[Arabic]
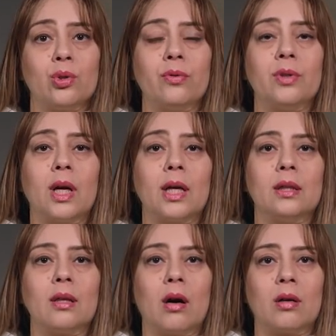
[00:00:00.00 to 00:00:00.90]
وشفنا
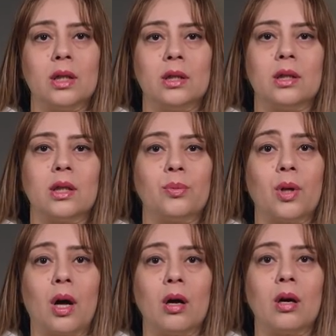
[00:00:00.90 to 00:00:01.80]
أن عقيدة
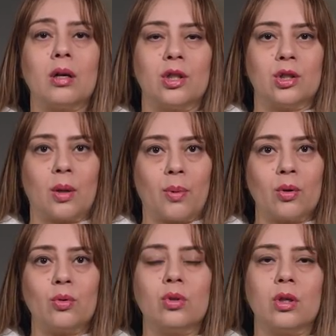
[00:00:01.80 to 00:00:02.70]
ابن حجر
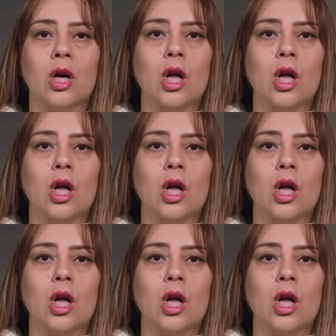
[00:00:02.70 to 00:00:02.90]
التبرك